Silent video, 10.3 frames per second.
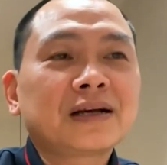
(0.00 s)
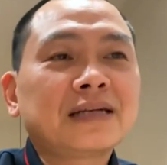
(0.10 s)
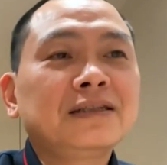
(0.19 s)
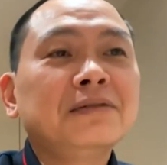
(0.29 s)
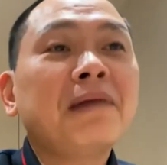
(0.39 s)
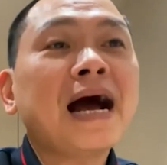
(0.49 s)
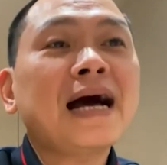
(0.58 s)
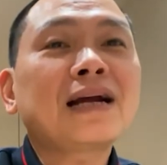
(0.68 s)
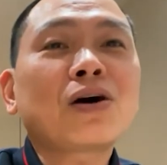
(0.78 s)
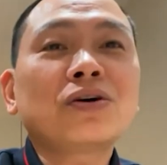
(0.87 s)
cái thứ
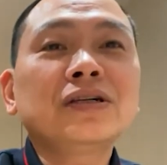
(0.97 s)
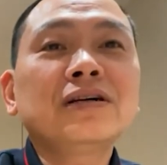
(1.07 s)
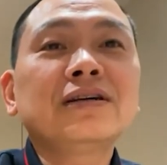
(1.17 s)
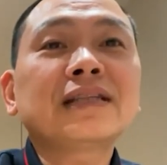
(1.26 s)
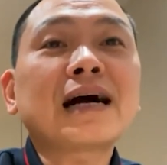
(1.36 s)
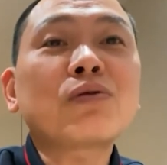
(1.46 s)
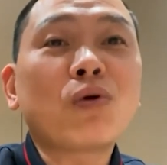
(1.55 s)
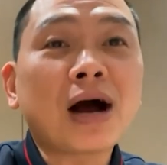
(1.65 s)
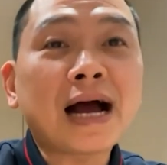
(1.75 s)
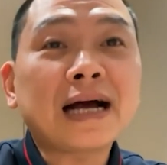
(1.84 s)
ba là có những người tặng
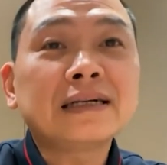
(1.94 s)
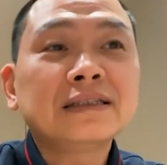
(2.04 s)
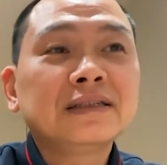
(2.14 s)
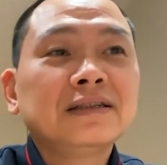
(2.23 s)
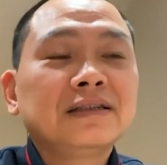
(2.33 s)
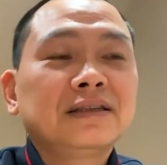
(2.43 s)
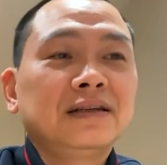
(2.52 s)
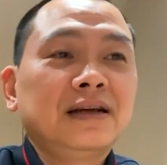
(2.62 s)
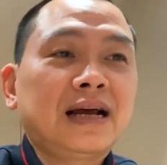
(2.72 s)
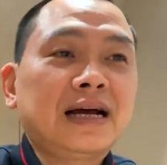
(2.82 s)
quà
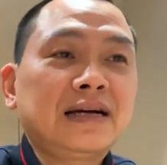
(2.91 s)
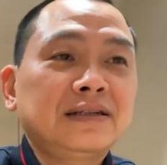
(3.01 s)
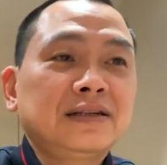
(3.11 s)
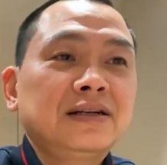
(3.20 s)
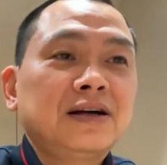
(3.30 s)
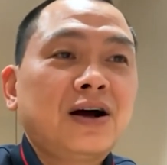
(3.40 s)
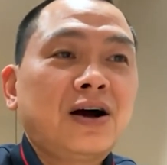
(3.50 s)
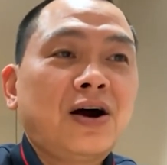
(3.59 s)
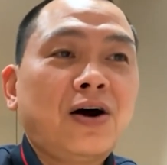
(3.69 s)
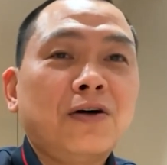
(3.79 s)
thì là
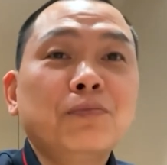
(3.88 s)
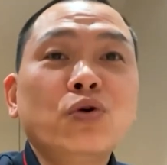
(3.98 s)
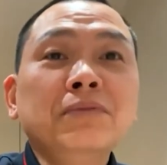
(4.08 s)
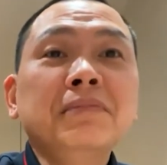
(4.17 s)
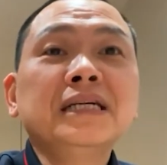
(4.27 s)
họ muốn